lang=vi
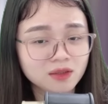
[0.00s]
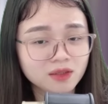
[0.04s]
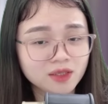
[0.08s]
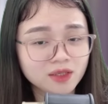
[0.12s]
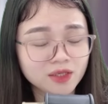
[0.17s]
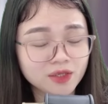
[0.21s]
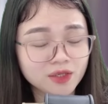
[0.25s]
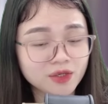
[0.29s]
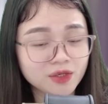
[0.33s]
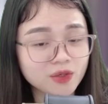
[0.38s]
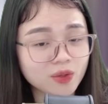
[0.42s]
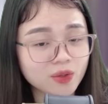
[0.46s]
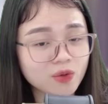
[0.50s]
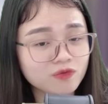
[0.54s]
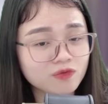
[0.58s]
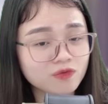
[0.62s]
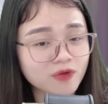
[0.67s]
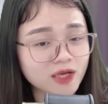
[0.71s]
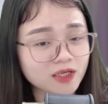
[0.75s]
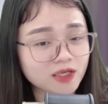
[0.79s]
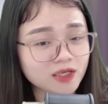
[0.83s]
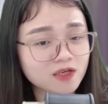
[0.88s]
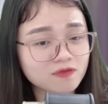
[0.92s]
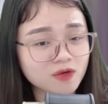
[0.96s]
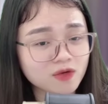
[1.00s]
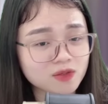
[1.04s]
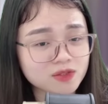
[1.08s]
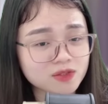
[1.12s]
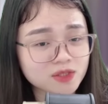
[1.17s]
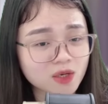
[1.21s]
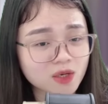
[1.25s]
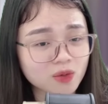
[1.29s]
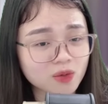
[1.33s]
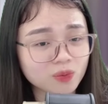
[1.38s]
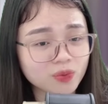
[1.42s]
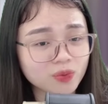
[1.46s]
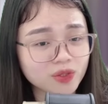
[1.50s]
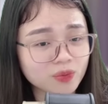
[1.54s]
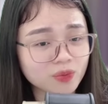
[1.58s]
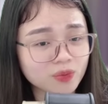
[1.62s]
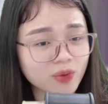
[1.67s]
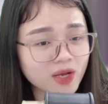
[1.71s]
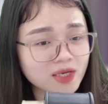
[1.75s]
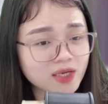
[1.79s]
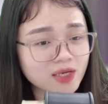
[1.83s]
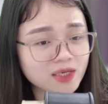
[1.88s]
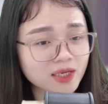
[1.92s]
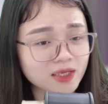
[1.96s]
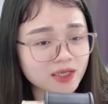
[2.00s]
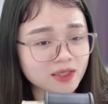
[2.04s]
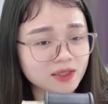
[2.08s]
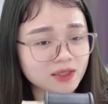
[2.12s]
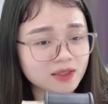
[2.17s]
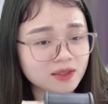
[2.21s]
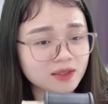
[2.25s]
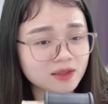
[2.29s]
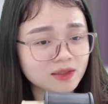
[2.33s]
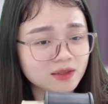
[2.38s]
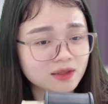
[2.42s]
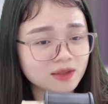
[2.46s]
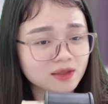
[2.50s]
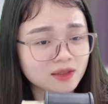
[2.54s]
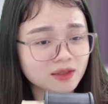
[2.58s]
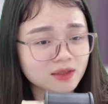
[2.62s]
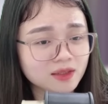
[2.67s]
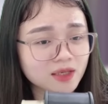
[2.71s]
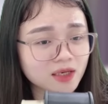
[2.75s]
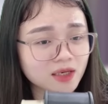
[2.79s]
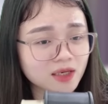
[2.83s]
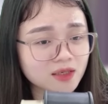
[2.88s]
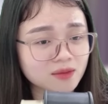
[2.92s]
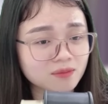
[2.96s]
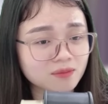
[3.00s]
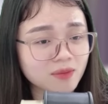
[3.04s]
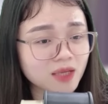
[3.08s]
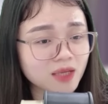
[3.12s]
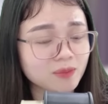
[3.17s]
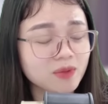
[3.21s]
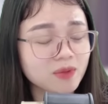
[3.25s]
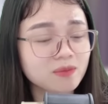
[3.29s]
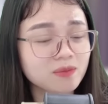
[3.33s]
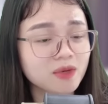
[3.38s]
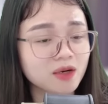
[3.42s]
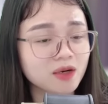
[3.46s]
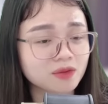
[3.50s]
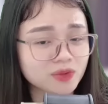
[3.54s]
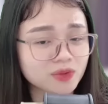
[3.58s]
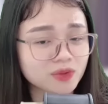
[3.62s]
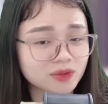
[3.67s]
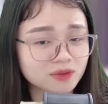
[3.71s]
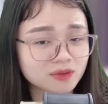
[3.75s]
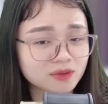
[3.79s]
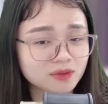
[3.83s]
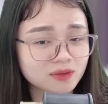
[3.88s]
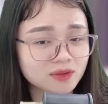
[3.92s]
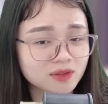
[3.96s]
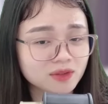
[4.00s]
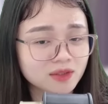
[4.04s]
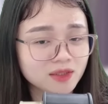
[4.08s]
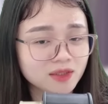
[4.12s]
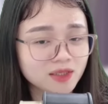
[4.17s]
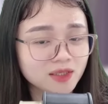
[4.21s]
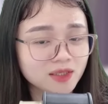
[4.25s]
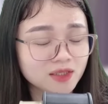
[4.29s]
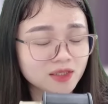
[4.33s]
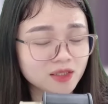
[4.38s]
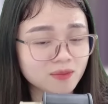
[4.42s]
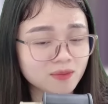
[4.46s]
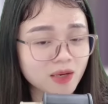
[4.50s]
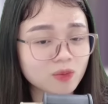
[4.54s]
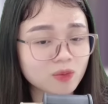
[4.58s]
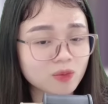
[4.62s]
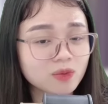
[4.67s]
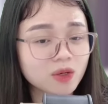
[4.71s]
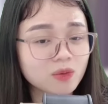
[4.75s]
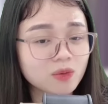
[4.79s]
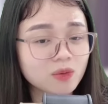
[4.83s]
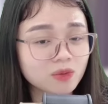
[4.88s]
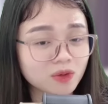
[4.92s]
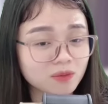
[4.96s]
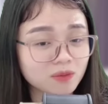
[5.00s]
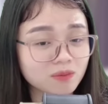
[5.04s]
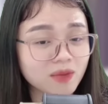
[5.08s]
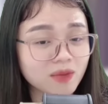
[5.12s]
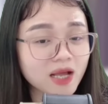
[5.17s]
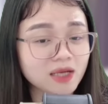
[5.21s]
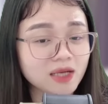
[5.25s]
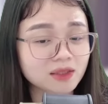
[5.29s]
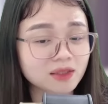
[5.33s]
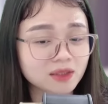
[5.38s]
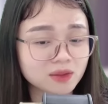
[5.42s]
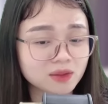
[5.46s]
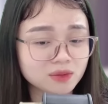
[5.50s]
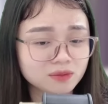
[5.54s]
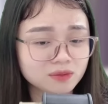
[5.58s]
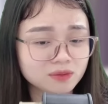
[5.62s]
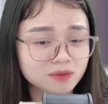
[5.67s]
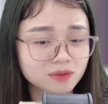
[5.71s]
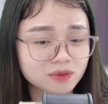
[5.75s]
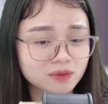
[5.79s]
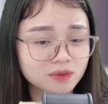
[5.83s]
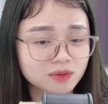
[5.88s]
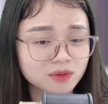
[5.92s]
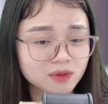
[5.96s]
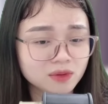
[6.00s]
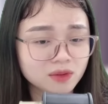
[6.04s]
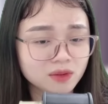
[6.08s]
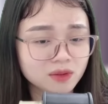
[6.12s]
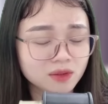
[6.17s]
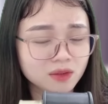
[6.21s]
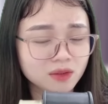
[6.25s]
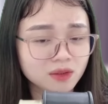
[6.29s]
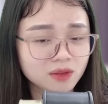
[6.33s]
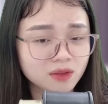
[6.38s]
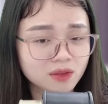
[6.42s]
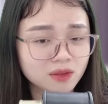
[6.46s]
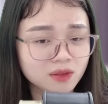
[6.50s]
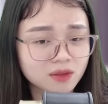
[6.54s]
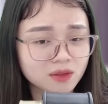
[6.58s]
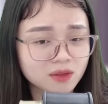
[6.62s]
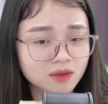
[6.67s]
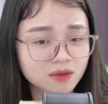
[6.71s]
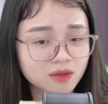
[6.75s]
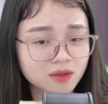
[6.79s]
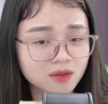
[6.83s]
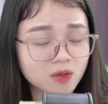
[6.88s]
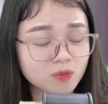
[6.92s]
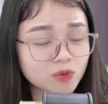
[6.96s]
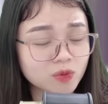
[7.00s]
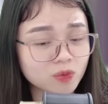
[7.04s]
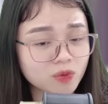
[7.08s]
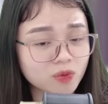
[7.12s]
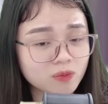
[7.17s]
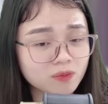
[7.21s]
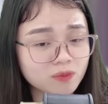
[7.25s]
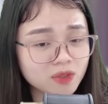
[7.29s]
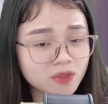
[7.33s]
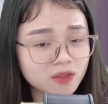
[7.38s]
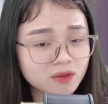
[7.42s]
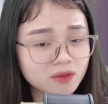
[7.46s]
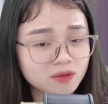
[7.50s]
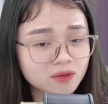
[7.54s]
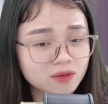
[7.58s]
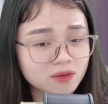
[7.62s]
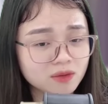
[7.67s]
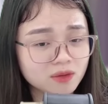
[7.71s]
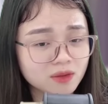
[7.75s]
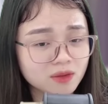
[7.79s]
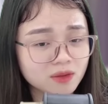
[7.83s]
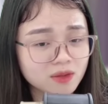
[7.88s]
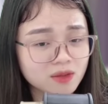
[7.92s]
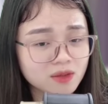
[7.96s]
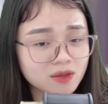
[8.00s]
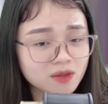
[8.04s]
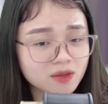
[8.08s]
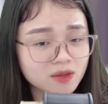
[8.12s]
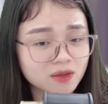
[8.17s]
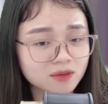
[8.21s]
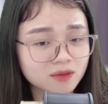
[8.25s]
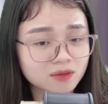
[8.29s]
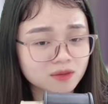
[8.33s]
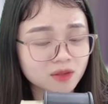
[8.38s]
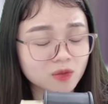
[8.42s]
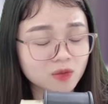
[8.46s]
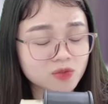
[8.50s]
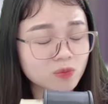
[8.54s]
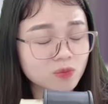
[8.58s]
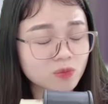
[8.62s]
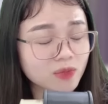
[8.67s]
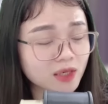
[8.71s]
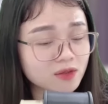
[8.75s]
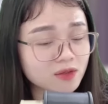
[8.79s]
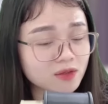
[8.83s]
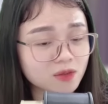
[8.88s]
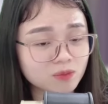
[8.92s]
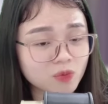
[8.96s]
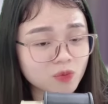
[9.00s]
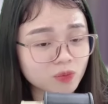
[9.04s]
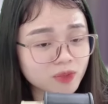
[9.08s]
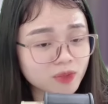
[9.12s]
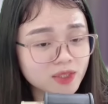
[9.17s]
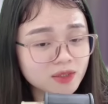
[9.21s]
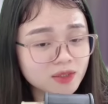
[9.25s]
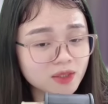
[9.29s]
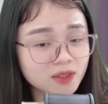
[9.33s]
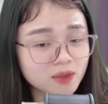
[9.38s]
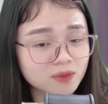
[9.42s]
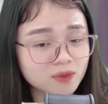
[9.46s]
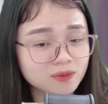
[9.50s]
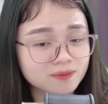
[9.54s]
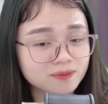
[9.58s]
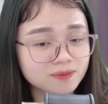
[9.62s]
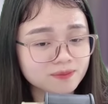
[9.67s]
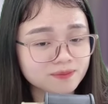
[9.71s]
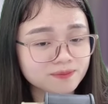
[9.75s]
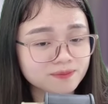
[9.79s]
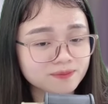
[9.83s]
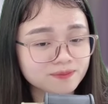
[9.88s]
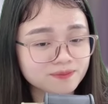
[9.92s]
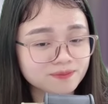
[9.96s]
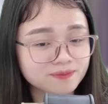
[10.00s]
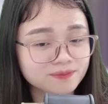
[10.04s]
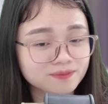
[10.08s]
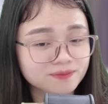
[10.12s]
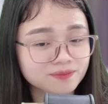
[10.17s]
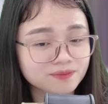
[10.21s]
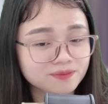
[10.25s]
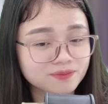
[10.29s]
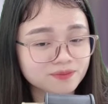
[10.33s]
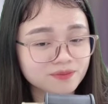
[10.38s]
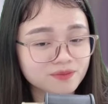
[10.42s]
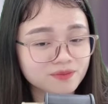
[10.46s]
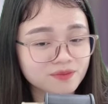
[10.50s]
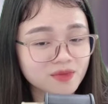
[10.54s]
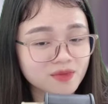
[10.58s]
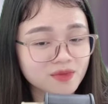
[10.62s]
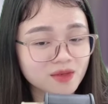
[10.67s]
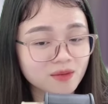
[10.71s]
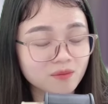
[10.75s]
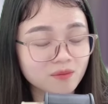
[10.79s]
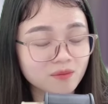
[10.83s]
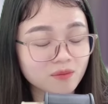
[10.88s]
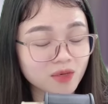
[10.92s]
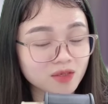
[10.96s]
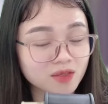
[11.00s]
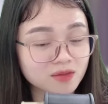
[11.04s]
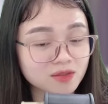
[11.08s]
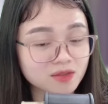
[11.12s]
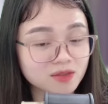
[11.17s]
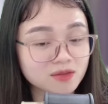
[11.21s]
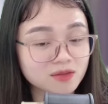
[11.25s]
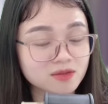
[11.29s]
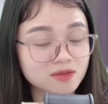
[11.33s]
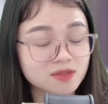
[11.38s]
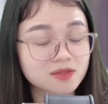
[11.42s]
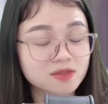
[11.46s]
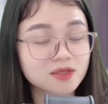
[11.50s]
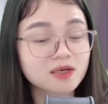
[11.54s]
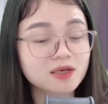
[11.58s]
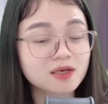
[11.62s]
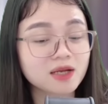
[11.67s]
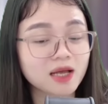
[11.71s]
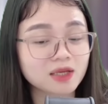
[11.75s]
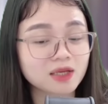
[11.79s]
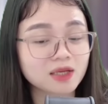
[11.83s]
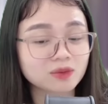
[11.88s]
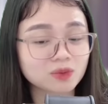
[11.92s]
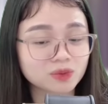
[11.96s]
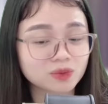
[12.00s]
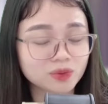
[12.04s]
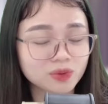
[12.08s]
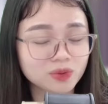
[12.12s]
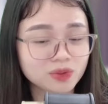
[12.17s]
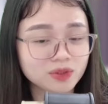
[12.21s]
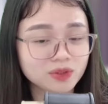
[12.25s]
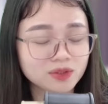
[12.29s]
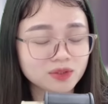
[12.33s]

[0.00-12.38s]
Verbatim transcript: Nếu không phải cái vỏ sò quỷ quái này Cần bà mới mở được Thì bà cũng không còn mạng đâu Ông đừng có mơ Ông sẽ không đạt được mục đích đâu Bà đừng thử sự nhẫn nại của tôi